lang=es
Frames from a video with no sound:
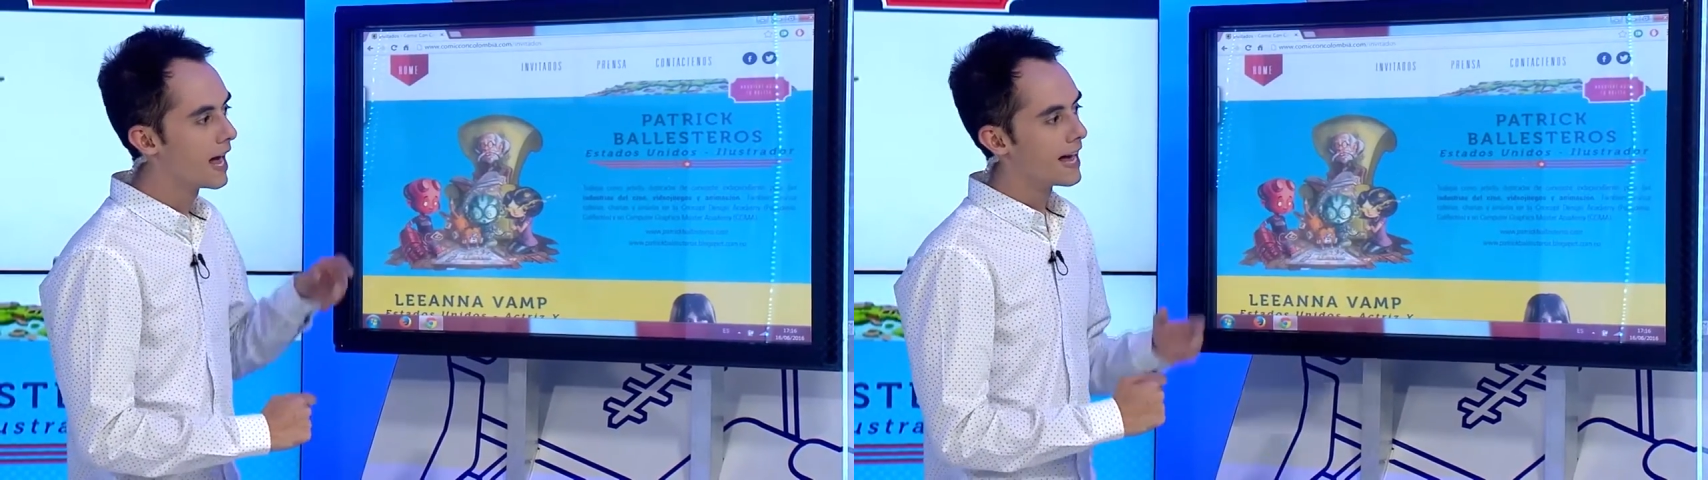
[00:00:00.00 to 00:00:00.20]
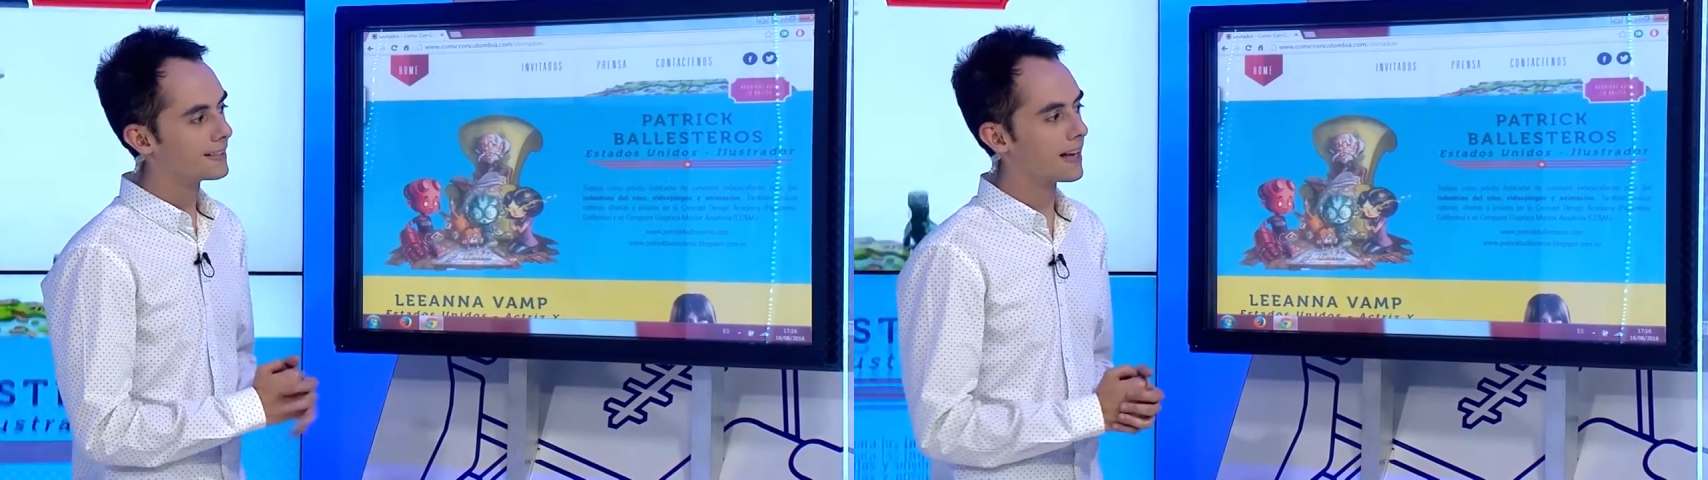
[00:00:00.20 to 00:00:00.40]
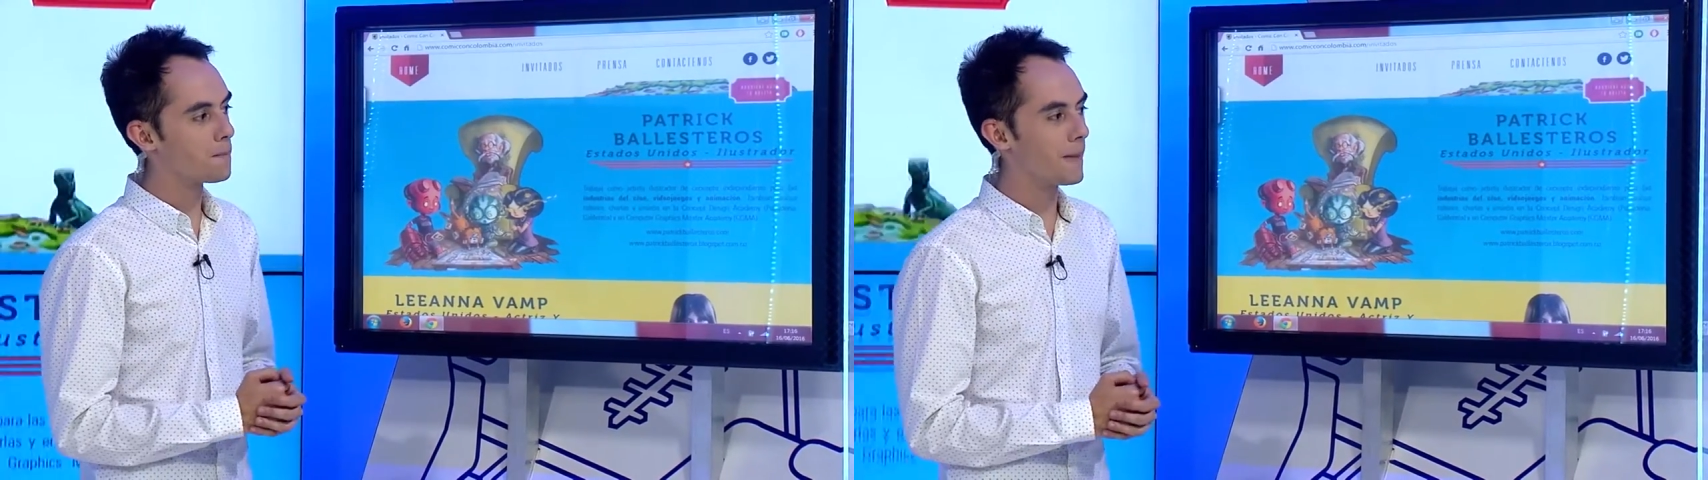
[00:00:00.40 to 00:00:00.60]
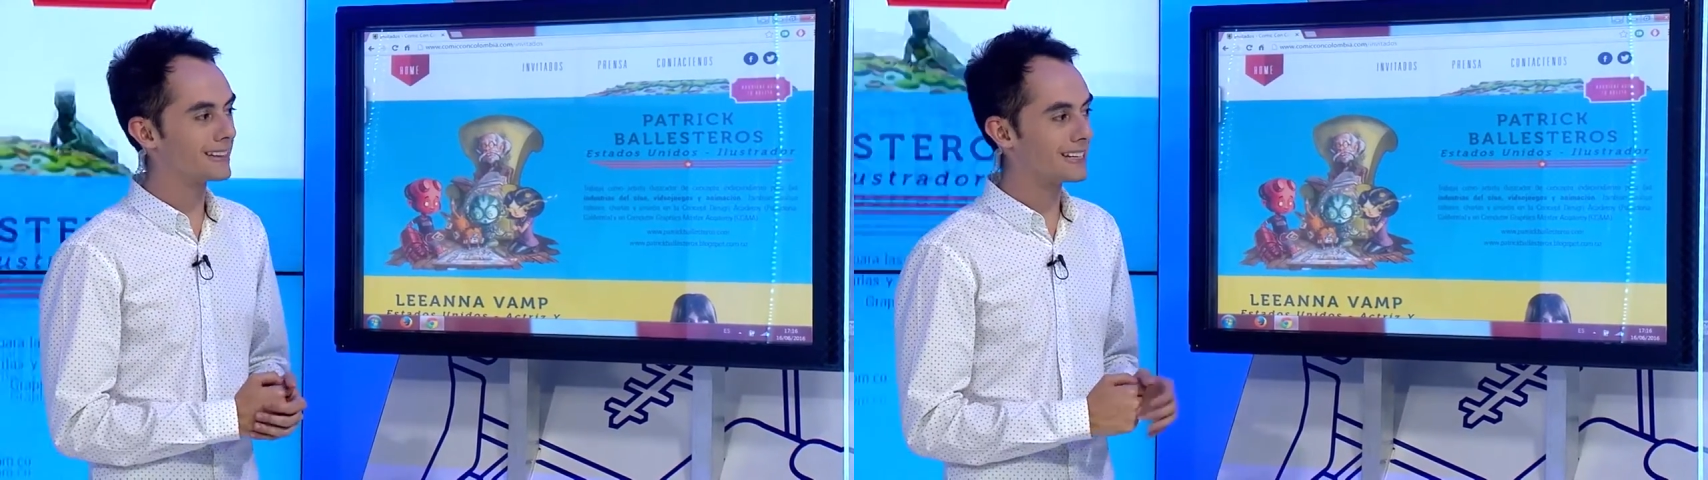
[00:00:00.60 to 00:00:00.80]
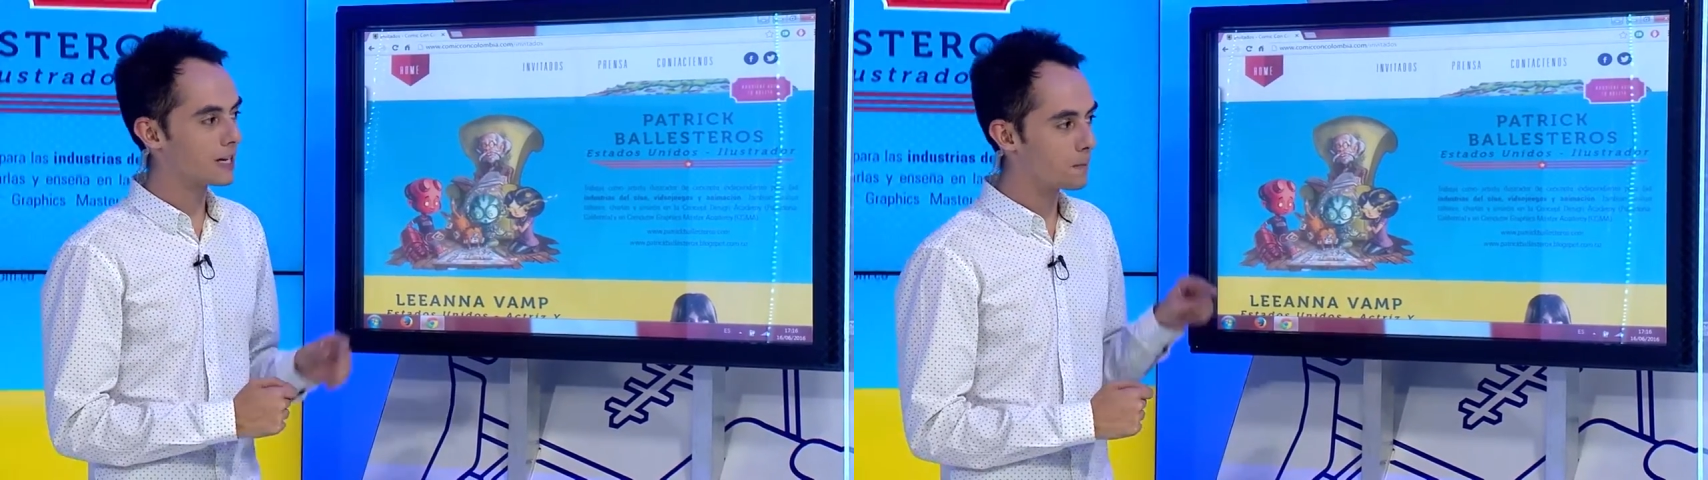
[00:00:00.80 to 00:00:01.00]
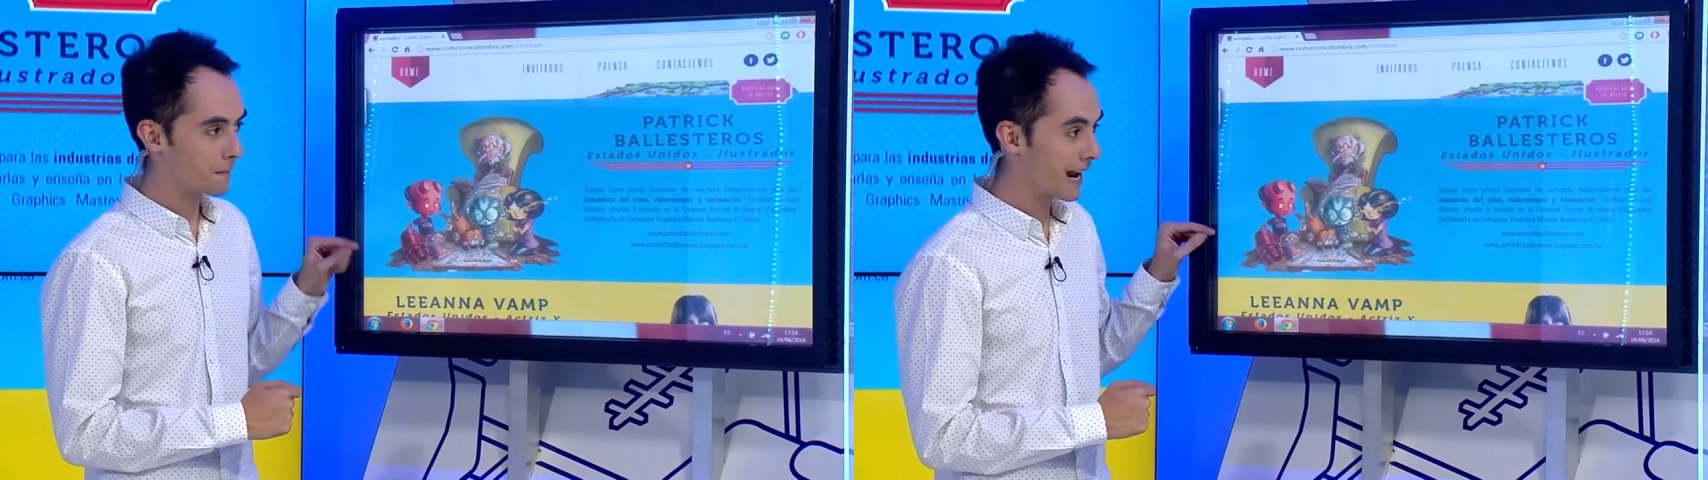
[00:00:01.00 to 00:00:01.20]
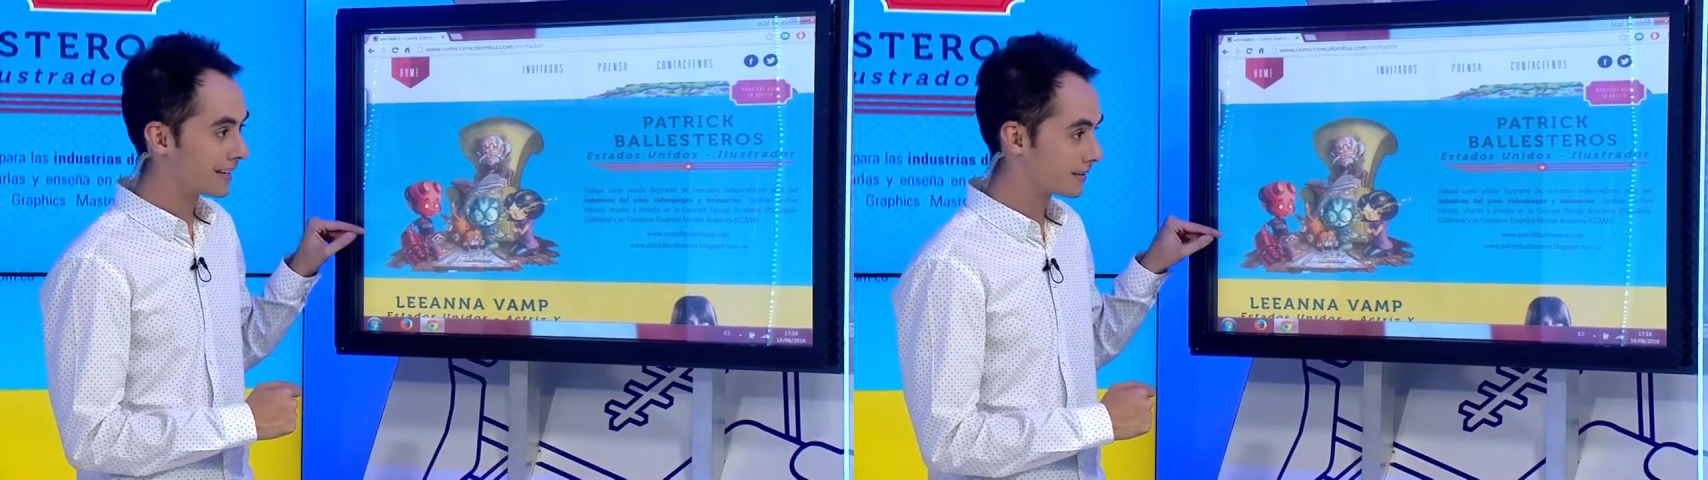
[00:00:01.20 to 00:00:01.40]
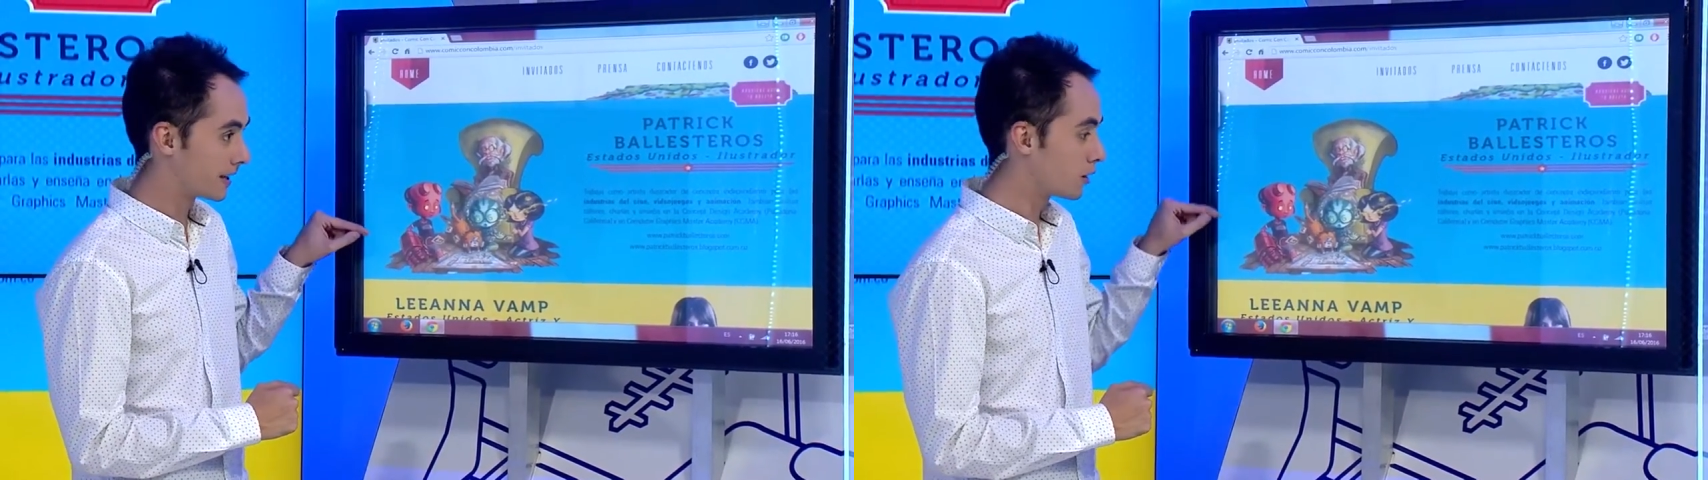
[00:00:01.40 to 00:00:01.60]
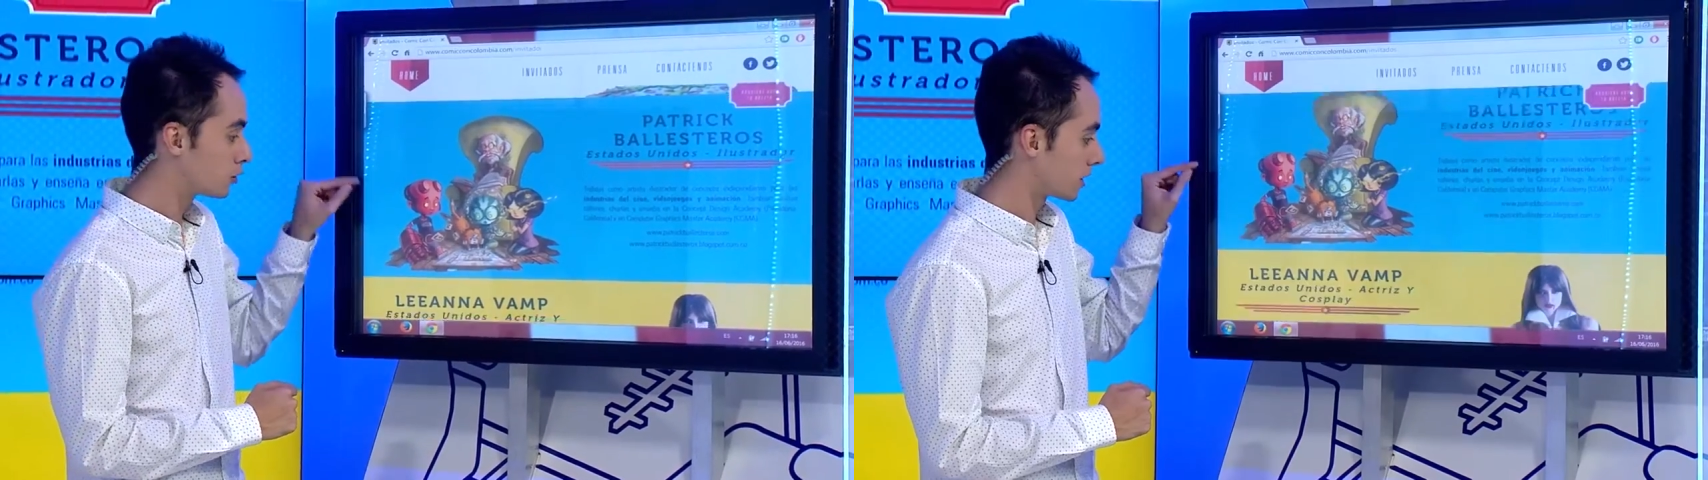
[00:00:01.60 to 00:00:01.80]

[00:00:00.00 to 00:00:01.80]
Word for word: Está Patrick Balesteros